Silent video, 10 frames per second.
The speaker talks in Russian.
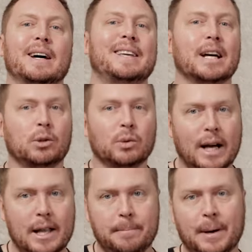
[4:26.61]
я
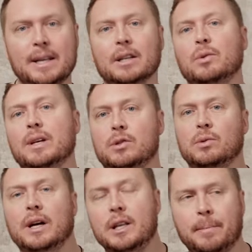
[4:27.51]
туда не поеду, я
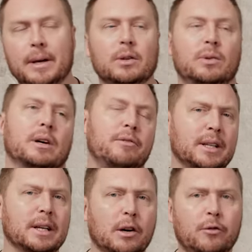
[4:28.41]
сюда не поеду, я в
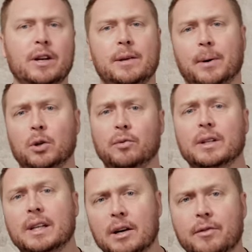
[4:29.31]
это кафе не пойду, в
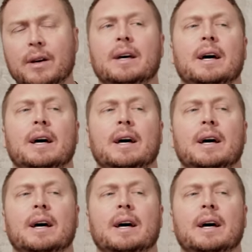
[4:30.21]
это кафе.